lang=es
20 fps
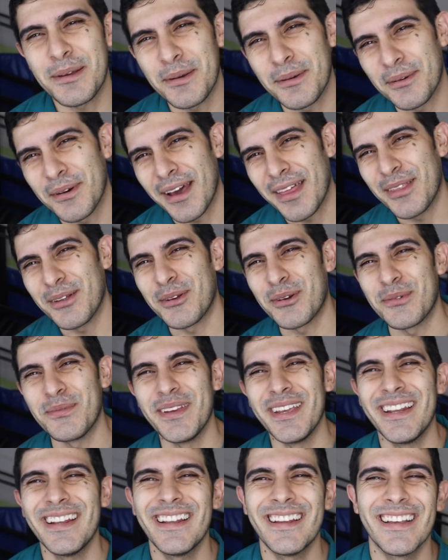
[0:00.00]
me voy a
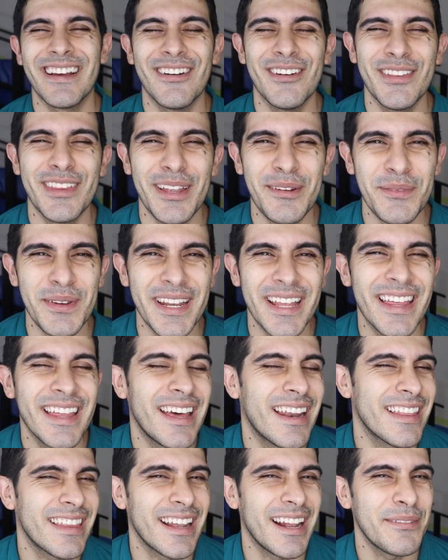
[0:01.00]
dormir. Hoy terminé de
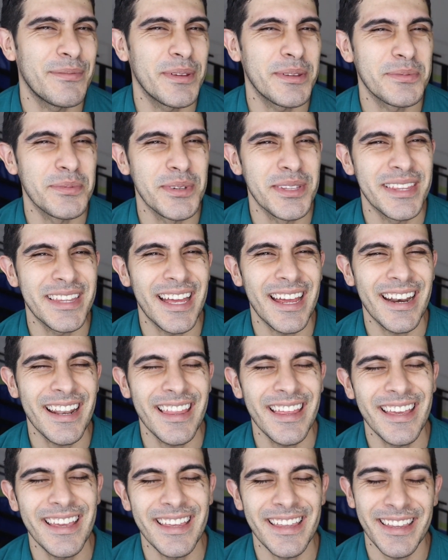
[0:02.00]
dar terapias muy
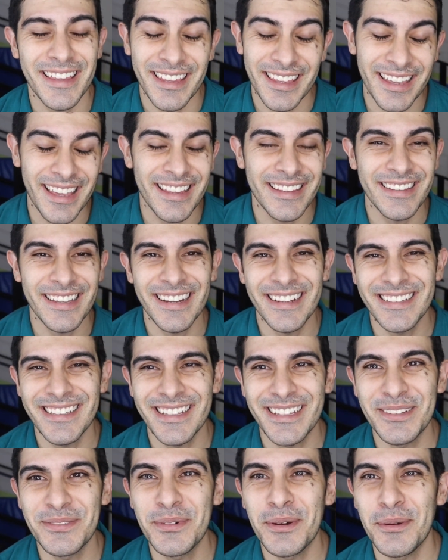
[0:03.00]
tarde y, hacer este
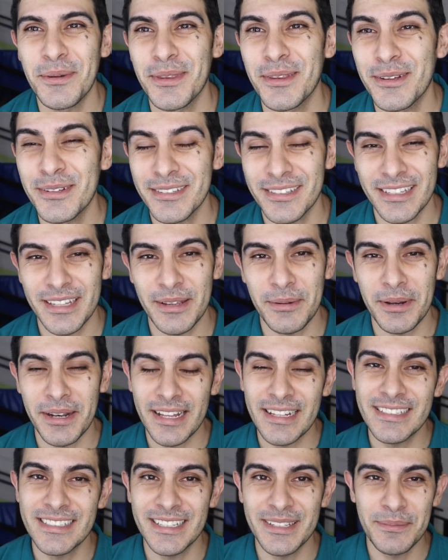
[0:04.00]
tipo de videos de
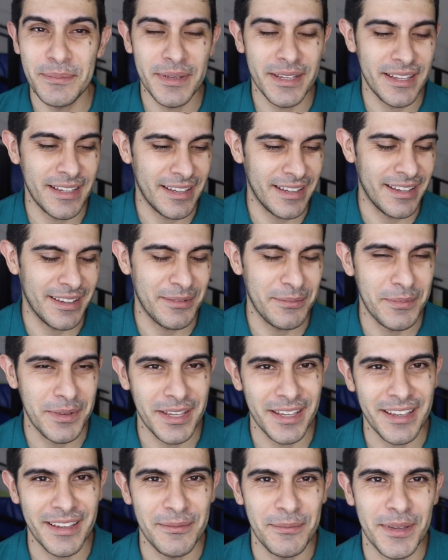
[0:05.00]
verdad sí
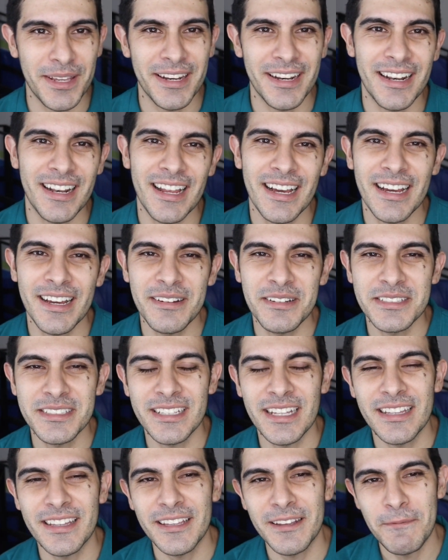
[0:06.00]
me, relaja
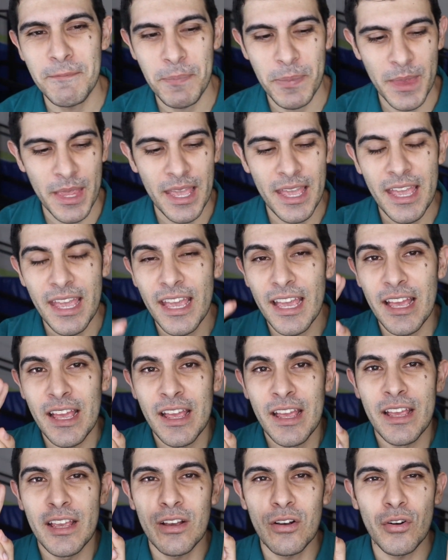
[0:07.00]
bastante.
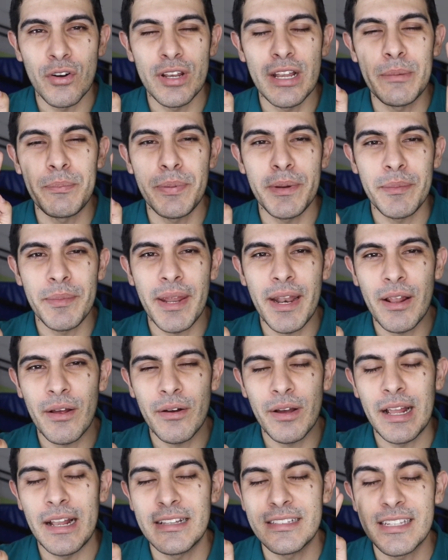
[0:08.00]
Con el
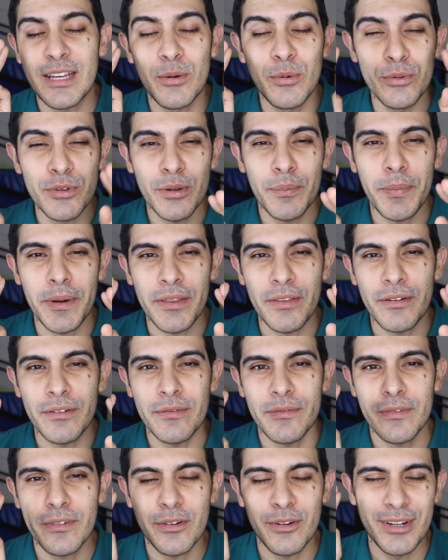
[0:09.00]
primero, el segundo, perdón,
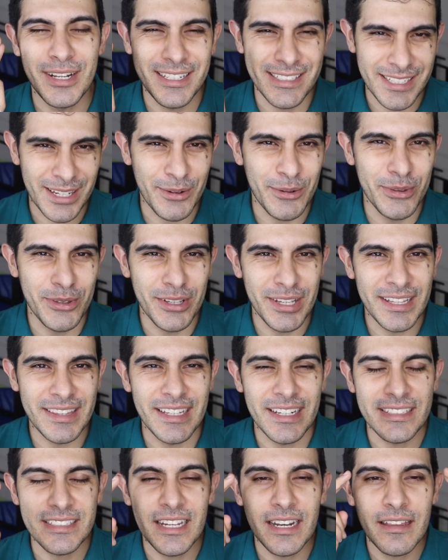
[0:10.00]
con el segundo y el
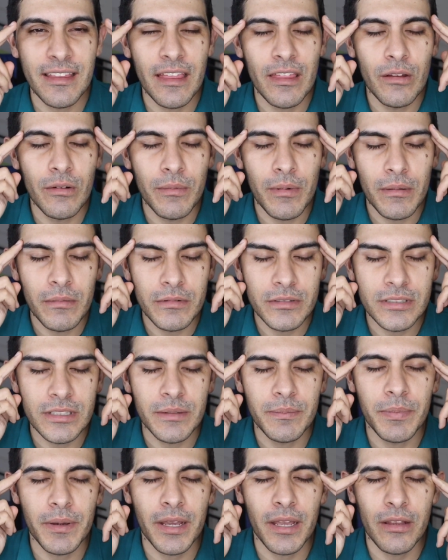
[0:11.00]
tercer dedo vamos a
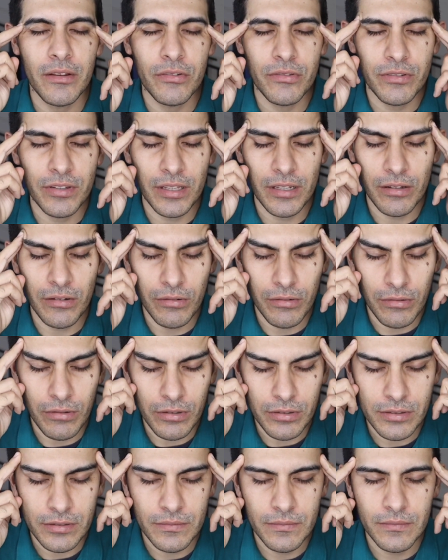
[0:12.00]
hacer pequeños
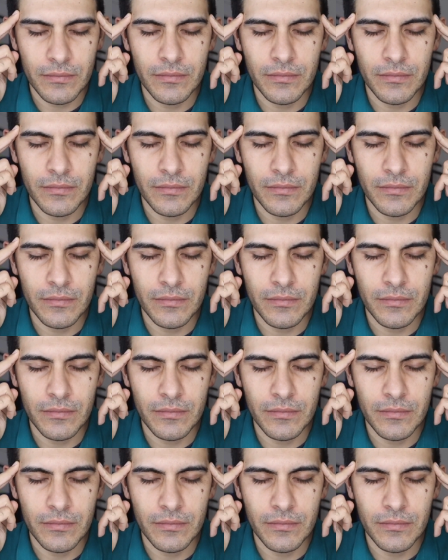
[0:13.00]
círculos